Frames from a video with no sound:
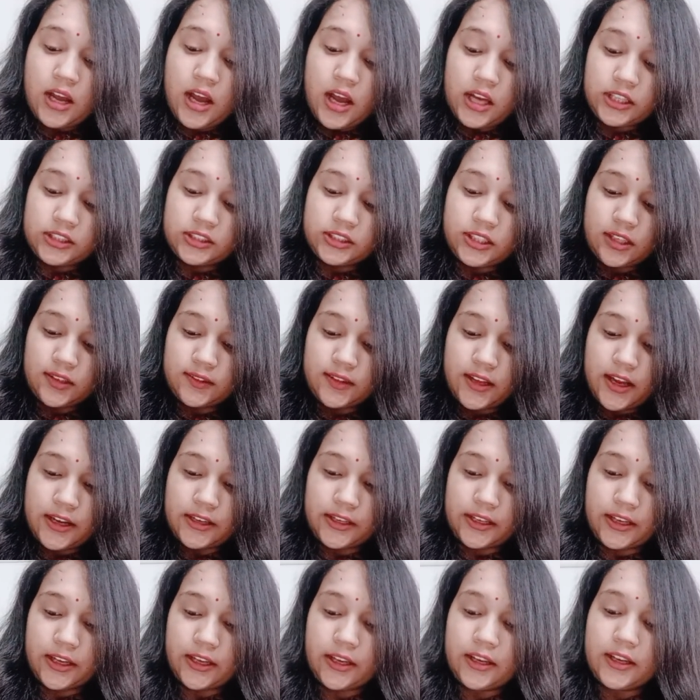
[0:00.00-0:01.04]
अच्छा सेट
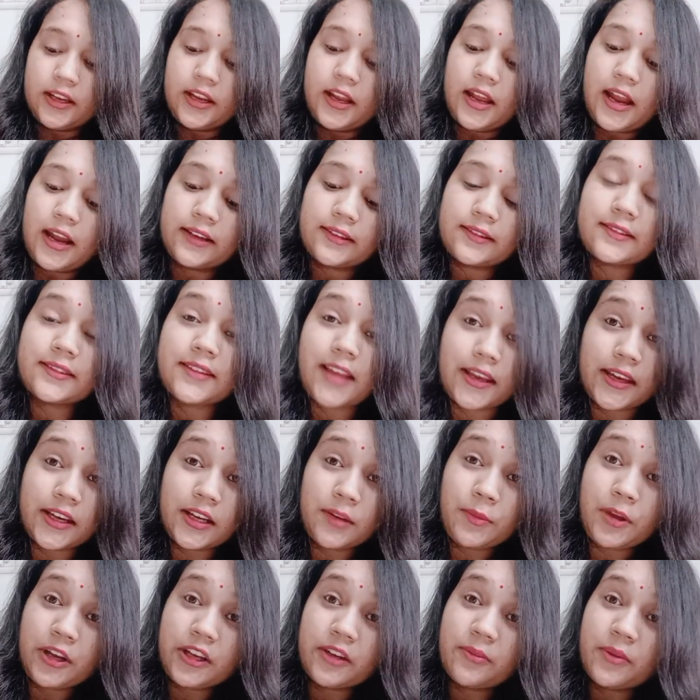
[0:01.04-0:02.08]
है एंड सेकेंड
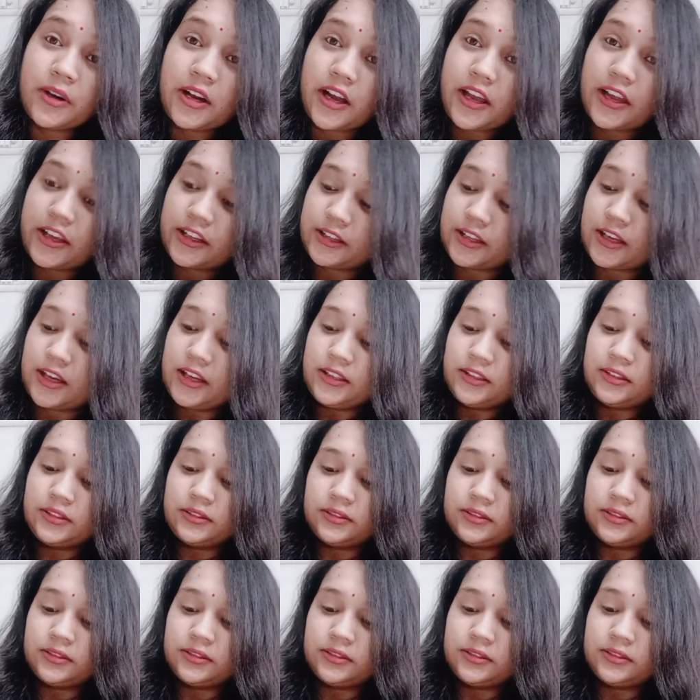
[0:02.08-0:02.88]
मैंने मंगाया था